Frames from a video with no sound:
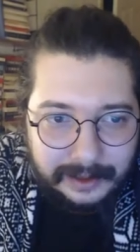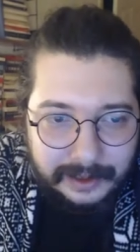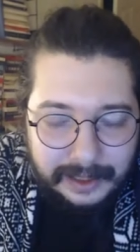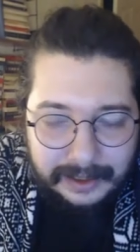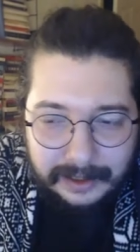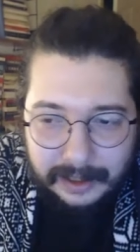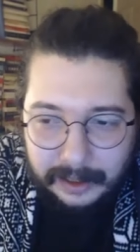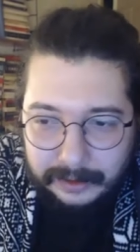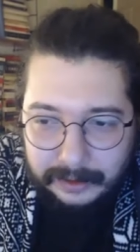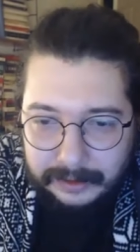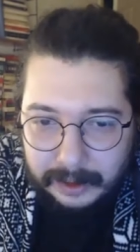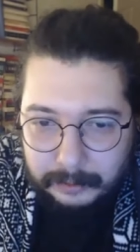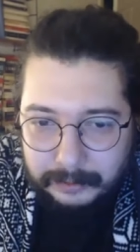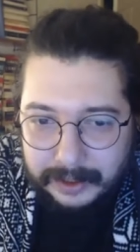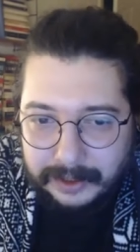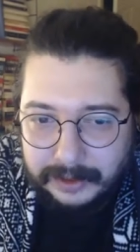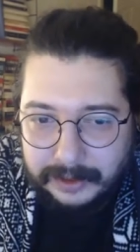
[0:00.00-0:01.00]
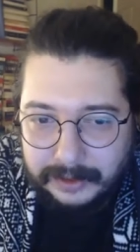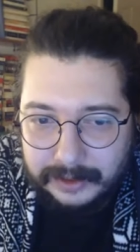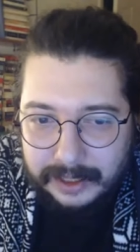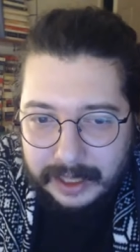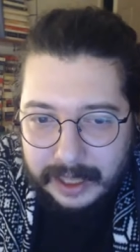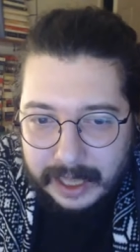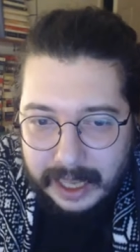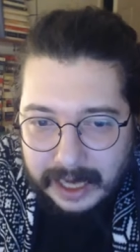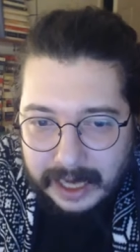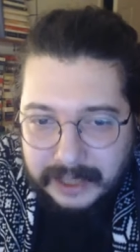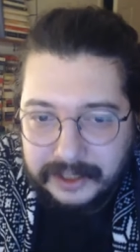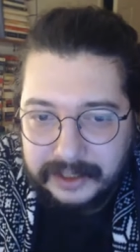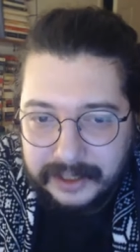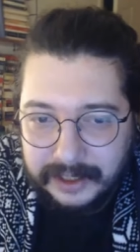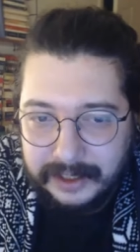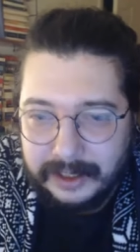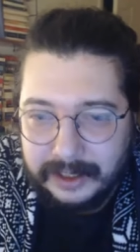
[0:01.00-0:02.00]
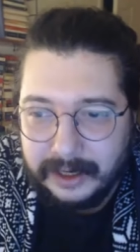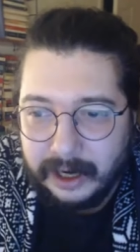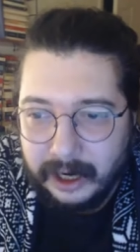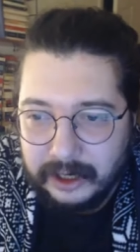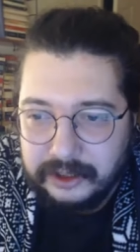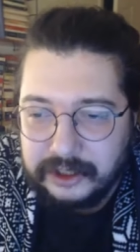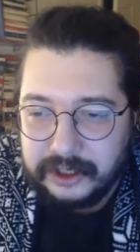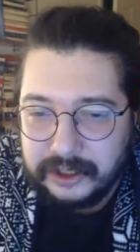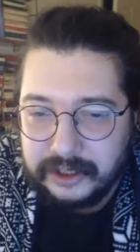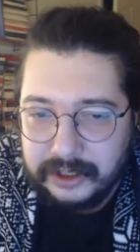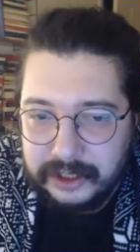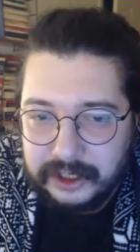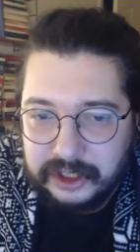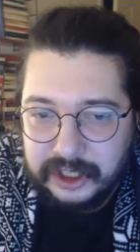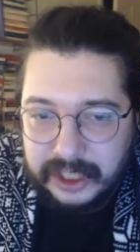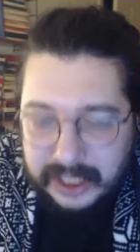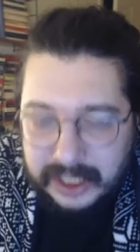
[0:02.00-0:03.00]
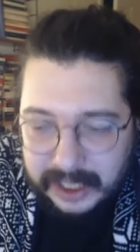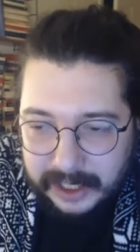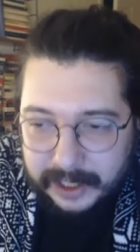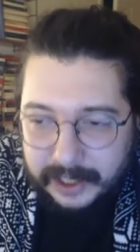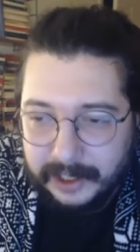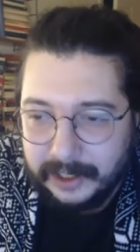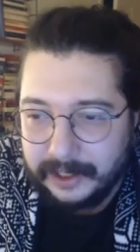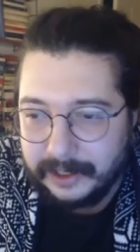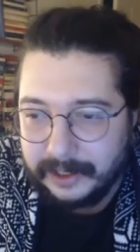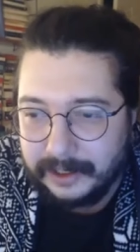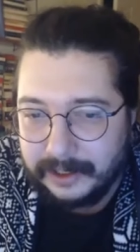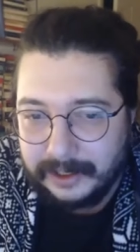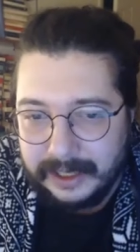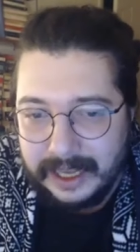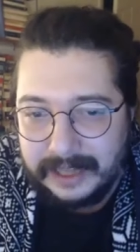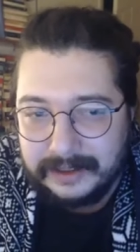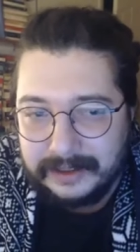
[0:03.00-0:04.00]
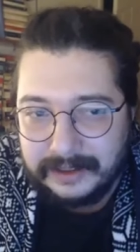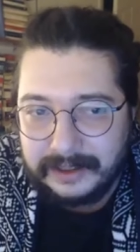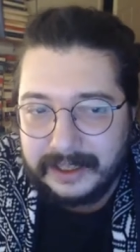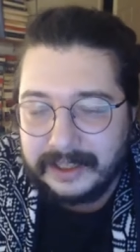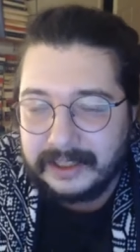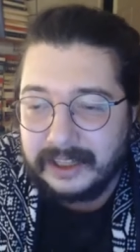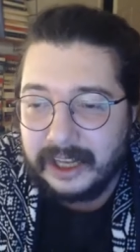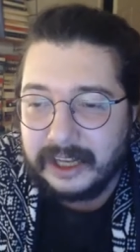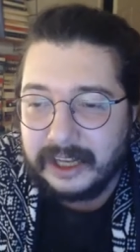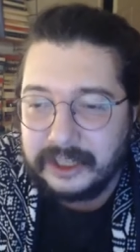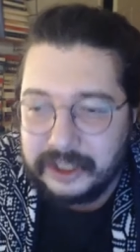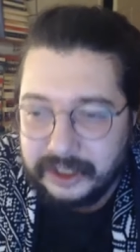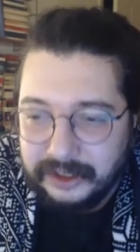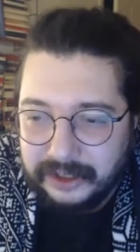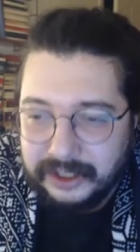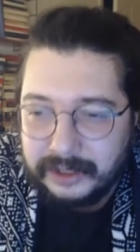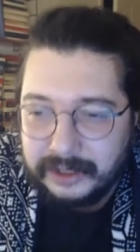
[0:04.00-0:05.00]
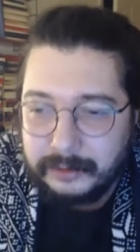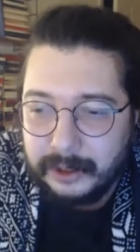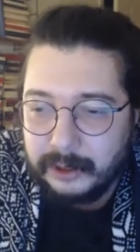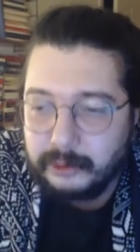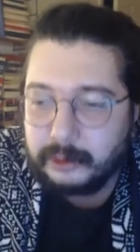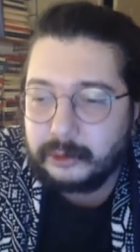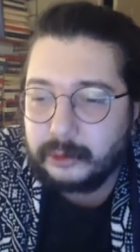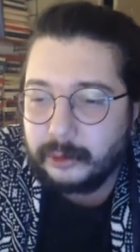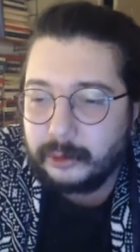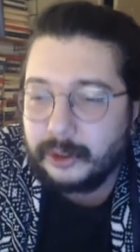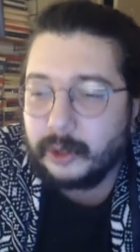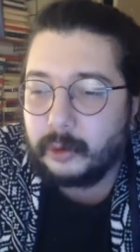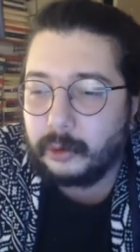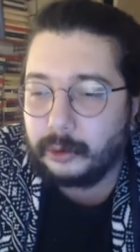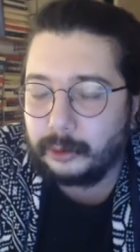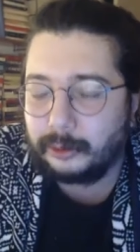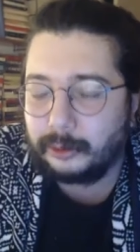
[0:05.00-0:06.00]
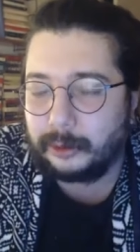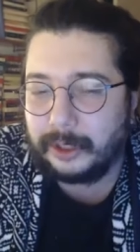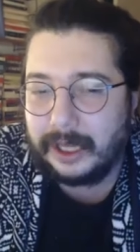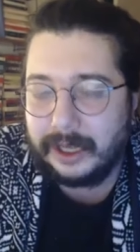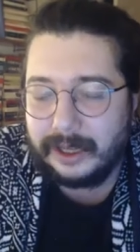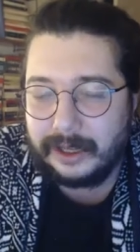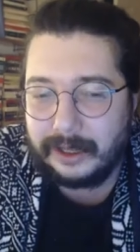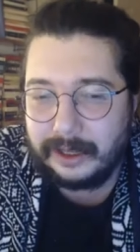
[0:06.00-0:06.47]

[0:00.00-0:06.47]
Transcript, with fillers: Hani adamların her şeyi acı, çile, kendilerini acındırma üstüne kurulu ya.